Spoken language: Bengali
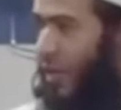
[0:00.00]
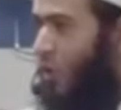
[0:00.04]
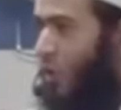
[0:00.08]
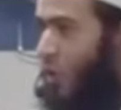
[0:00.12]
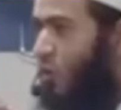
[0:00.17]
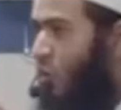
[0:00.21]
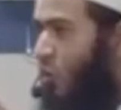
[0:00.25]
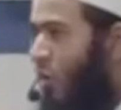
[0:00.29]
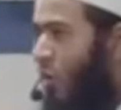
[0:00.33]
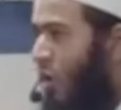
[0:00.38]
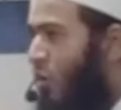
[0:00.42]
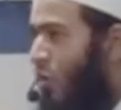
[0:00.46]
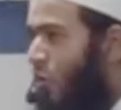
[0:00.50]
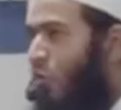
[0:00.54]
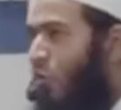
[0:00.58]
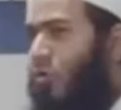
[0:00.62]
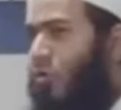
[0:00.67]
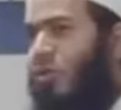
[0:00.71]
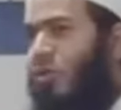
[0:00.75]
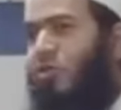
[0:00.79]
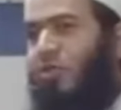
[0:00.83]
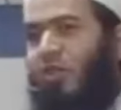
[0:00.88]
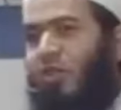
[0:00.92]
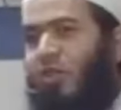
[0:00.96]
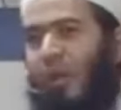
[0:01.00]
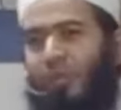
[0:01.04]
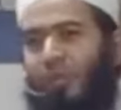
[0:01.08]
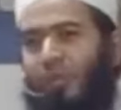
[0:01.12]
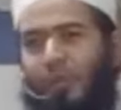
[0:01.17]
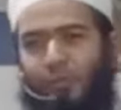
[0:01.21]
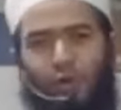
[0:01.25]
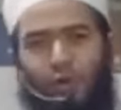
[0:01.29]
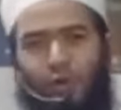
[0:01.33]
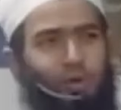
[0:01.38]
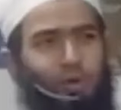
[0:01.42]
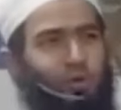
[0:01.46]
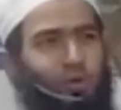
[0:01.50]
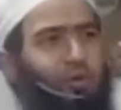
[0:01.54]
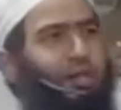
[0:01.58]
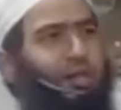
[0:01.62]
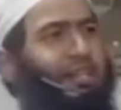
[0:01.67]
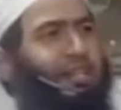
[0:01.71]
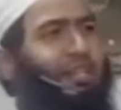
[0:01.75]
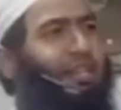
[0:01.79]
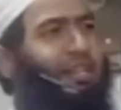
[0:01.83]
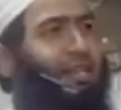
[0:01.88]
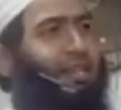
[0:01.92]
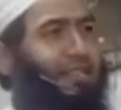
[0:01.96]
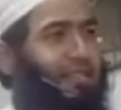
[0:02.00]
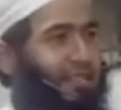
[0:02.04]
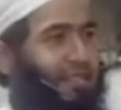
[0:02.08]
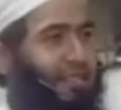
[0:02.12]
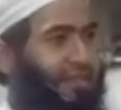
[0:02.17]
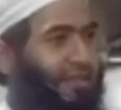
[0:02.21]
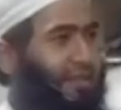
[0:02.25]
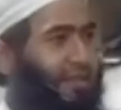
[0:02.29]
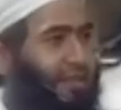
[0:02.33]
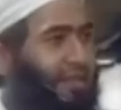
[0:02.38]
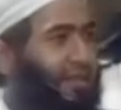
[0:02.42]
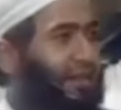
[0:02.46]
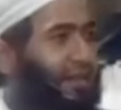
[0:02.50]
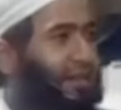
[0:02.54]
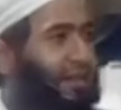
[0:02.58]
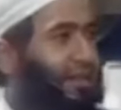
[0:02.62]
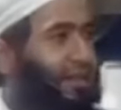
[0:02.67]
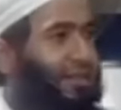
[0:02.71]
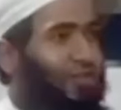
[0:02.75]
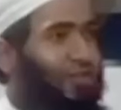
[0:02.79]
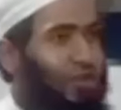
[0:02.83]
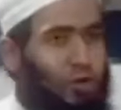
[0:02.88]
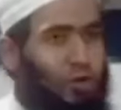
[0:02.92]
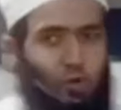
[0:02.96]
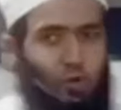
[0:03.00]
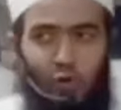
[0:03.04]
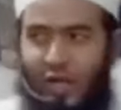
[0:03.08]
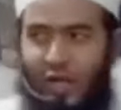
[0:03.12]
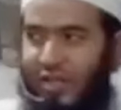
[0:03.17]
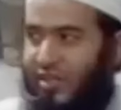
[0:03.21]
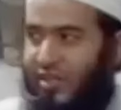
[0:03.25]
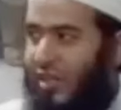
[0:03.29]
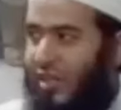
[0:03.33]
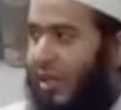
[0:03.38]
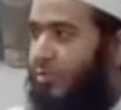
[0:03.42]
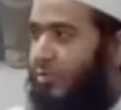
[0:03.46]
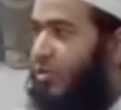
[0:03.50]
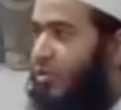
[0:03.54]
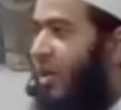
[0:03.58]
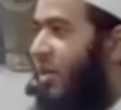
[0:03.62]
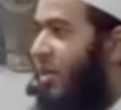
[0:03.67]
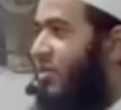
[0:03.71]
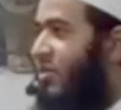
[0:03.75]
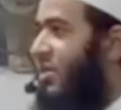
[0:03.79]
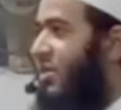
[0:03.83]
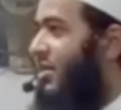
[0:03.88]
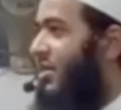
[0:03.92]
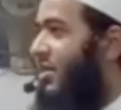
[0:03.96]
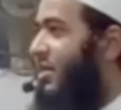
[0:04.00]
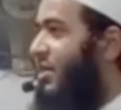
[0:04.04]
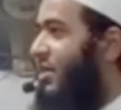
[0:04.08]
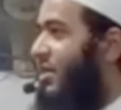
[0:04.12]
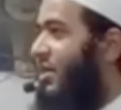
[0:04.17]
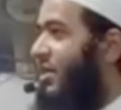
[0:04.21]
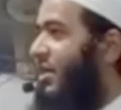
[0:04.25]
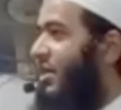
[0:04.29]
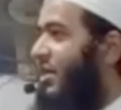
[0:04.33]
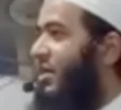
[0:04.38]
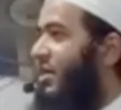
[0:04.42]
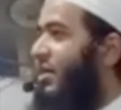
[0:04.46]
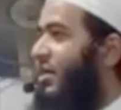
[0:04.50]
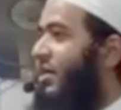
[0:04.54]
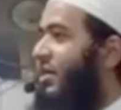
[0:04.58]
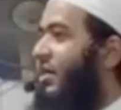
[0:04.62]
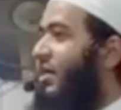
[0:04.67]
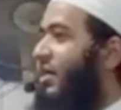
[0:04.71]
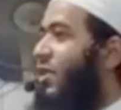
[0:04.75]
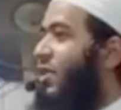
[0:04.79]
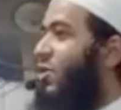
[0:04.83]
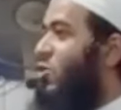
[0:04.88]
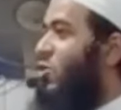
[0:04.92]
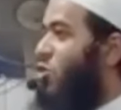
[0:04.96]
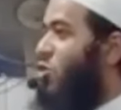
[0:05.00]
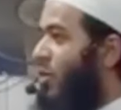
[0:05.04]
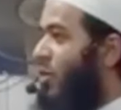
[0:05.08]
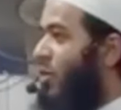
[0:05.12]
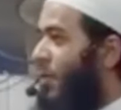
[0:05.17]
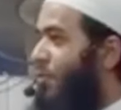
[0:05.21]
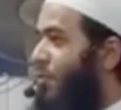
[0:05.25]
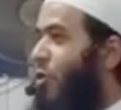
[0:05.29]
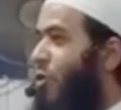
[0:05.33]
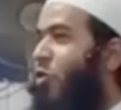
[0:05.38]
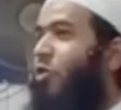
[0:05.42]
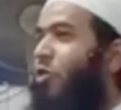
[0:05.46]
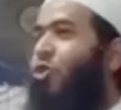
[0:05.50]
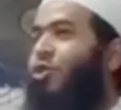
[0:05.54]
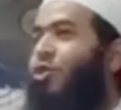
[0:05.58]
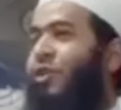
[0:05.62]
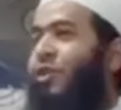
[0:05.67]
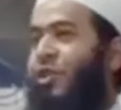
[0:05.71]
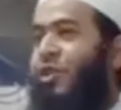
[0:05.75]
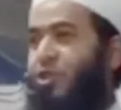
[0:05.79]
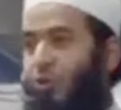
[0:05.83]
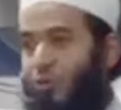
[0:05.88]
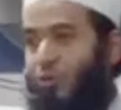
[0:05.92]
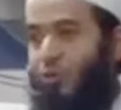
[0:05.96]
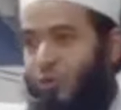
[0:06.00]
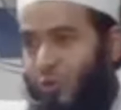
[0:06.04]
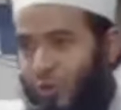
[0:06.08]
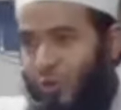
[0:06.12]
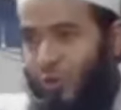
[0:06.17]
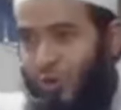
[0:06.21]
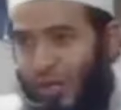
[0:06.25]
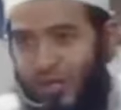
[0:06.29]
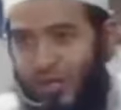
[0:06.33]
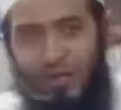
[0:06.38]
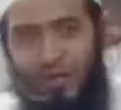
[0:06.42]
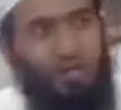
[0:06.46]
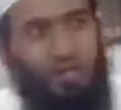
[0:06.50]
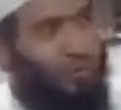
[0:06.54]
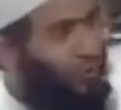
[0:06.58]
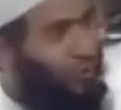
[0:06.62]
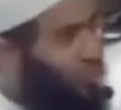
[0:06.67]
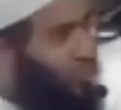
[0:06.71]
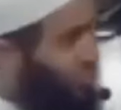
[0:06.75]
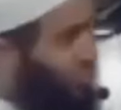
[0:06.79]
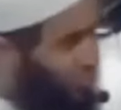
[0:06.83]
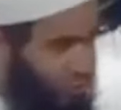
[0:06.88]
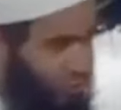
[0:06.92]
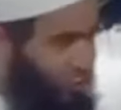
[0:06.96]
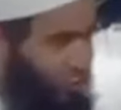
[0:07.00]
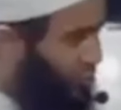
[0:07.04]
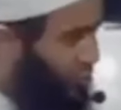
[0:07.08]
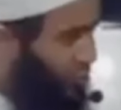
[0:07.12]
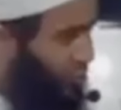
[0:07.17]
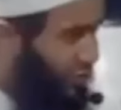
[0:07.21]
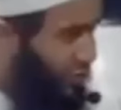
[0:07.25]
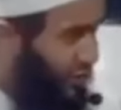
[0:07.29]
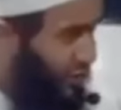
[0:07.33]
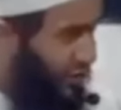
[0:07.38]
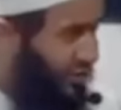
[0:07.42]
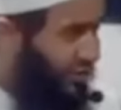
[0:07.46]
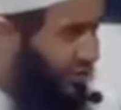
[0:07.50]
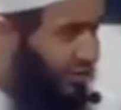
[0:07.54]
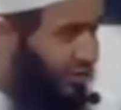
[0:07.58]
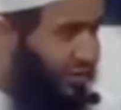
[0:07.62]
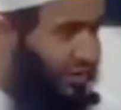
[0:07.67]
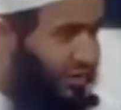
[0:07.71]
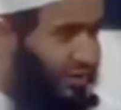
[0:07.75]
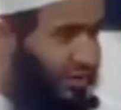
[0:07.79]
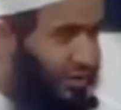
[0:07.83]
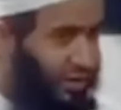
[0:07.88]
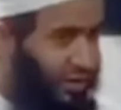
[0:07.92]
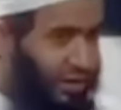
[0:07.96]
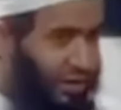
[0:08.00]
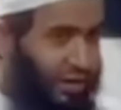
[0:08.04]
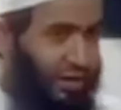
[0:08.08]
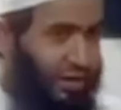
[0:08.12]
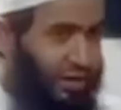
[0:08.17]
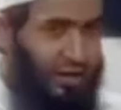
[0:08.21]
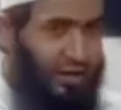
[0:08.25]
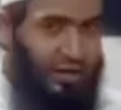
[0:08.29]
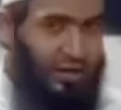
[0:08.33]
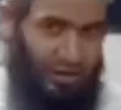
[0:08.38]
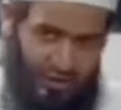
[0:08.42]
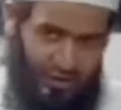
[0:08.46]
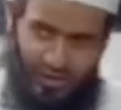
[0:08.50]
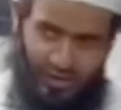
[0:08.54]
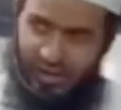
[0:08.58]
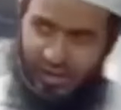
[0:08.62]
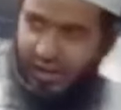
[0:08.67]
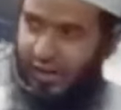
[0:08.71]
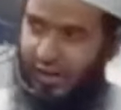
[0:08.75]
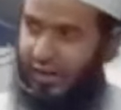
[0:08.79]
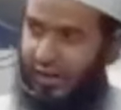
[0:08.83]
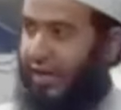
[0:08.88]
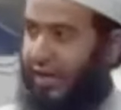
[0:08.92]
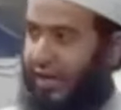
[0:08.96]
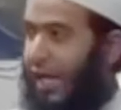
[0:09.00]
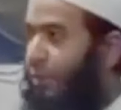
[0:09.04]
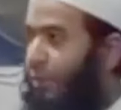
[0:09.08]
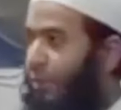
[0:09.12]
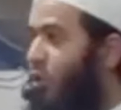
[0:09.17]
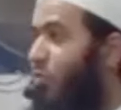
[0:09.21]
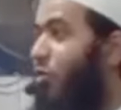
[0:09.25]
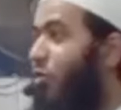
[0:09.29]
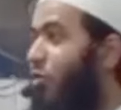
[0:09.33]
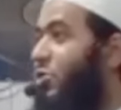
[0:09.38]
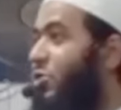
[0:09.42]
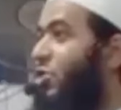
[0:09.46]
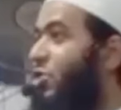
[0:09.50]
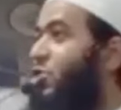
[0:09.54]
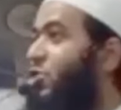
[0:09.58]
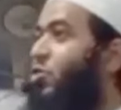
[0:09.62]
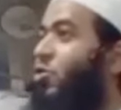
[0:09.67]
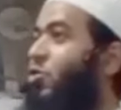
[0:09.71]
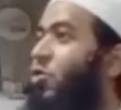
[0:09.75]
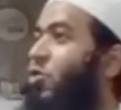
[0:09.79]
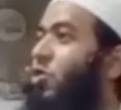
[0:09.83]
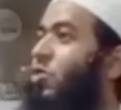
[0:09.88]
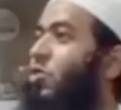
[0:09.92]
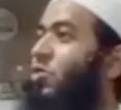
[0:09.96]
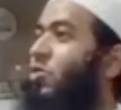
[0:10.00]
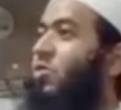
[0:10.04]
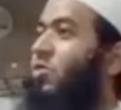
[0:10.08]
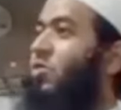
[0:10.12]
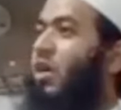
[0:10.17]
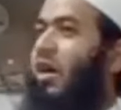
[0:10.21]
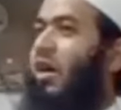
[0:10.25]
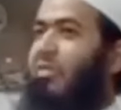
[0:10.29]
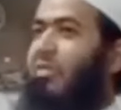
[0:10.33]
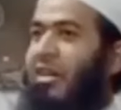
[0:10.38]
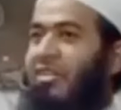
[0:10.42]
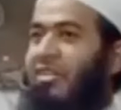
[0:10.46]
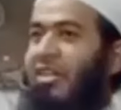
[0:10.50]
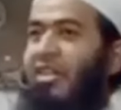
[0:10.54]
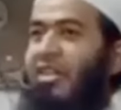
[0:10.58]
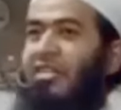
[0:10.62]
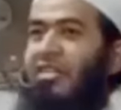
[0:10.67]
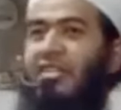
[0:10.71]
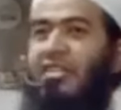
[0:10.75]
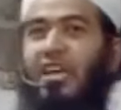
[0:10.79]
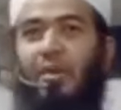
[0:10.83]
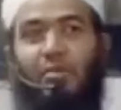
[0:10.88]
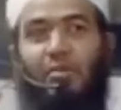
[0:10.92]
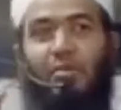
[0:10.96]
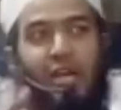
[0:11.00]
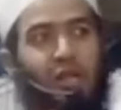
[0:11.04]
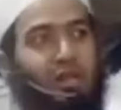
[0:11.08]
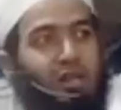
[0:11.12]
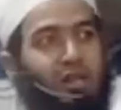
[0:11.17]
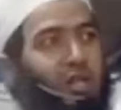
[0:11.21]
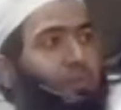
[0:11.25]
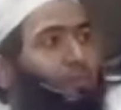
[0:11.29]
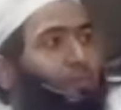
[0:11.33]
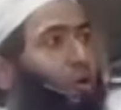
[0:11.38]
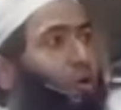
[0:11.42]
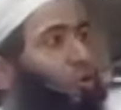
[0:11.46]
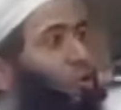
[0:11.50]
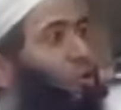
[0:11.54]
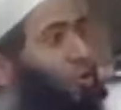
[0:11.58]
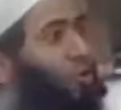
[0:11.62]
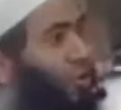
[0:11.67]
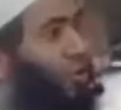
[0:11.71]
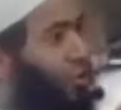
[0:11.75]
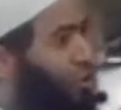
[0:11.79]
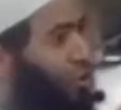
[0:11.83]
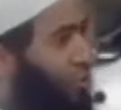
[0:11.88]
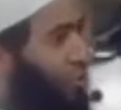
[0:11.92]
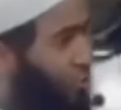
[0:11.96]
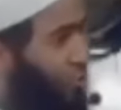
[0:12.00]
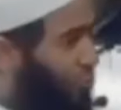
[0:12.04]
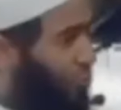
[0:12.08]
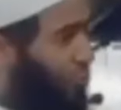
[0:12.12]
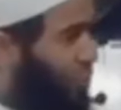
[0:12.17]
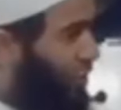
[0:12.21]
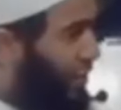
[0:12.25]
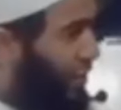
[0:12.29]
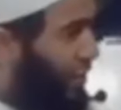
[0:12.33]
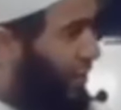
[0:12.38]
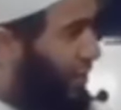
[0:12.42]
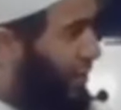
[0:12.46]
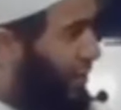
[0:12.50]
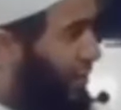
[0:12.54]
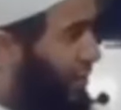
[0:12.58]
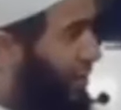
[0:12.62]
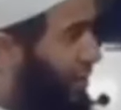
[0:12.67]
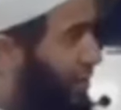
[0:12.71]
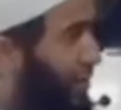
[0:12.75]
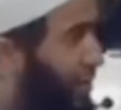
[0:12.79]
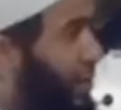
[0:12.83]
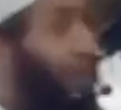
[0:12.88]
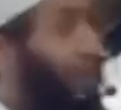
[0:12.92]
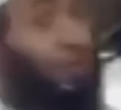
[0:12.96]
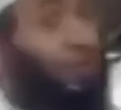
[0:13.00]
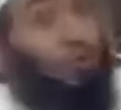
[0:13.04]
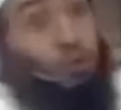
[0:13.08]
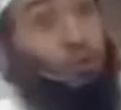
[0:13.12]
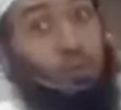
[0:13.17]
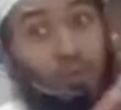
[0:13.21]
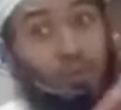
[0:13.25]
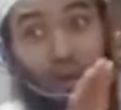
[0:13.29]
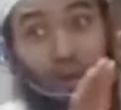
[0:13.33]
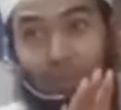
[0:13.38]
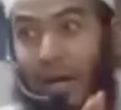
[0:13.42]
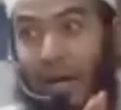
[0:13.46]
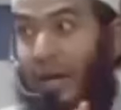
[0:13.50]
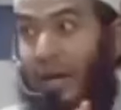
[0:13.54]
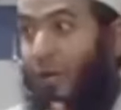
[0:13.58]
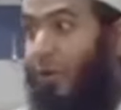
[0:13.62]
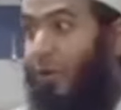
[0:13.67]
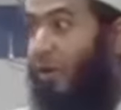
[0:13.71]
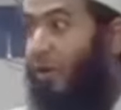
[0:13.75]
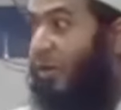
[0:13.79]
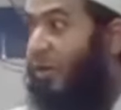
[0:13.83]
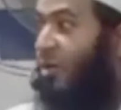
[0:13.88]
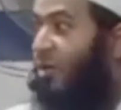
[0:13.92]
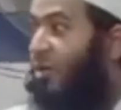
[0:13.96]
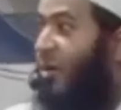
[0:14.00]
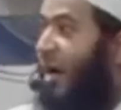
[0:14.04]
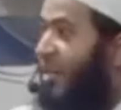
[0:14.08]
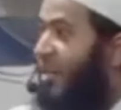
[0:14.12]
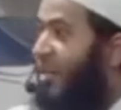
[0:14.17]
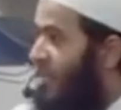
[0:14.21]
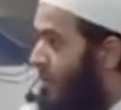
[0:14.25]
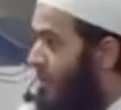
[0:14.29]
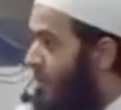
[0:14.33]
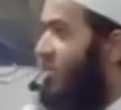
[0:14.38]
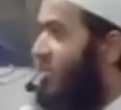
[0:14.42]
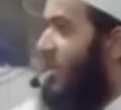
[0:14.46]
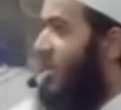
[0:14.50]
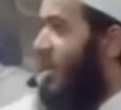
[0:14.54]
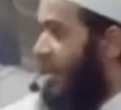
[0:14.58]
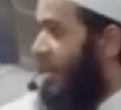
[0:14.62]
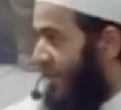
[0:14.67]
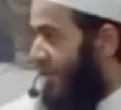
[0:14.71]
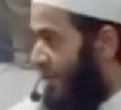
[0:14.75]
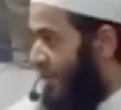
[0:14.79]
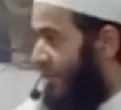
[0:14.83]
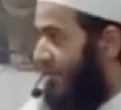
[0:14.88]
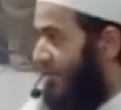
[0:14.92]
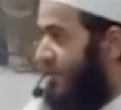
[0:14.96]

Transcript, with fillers: সুরান্নুটা যখন আপনি পড়বেন ওখানে কি আছে যে নু আলাইসাল্লাম তার জাতিকে রবের পক্ষ থেকে সতর্ককারী হিসেবে সতর্ক করেছে হ্যাঁ এবং বলেছে শোনো আমার জাতি আমি আল্লাহর পক্ষ থেকে সতর্ককারী তোমরা ভালো হয়ে যাও আজাব আসার আগে